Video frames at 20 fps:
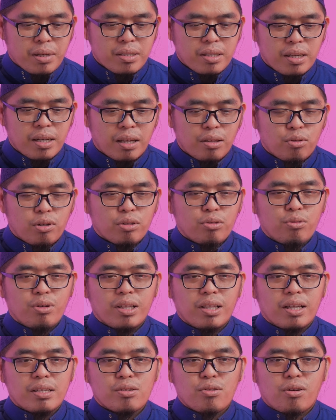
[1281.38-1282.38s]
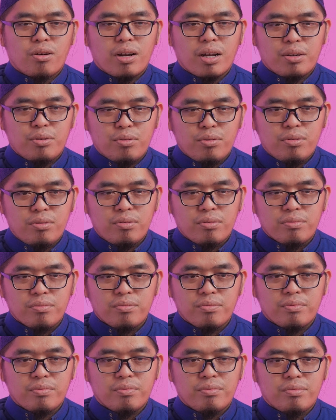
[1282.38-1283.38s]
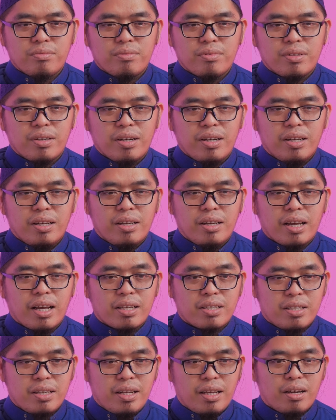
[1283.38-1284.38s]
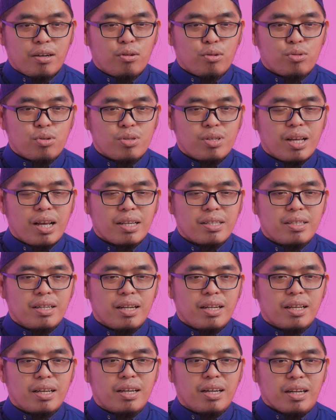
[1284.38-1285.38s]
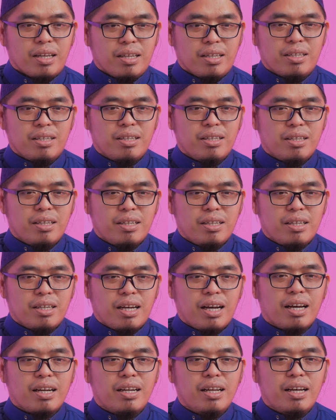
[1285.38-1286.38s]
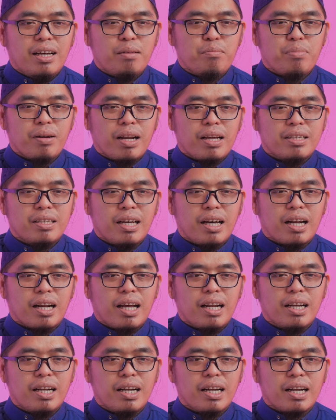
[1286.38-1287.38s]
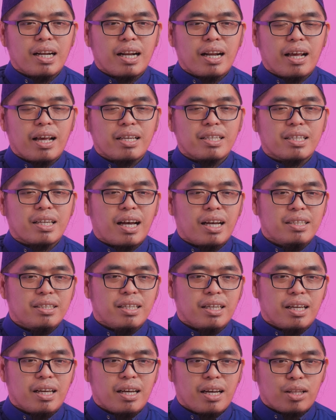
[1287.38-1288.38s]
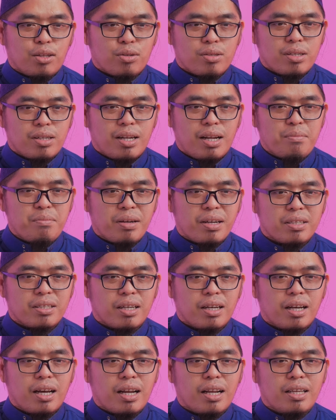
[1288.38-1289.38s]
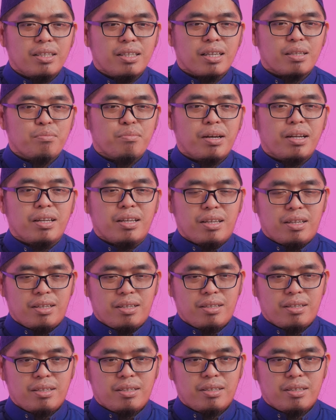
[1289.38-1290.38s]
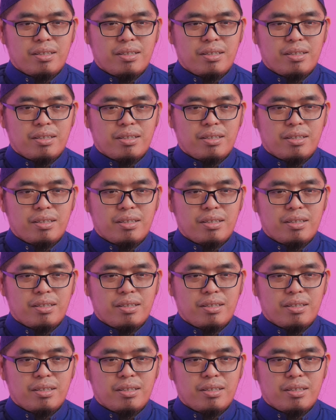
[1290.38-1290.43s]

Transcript: Masih ingat waktu kita sekolah dulu di SD khususnya SD negeri ada pelajaran SKJ atau senam kesegaran jasmani.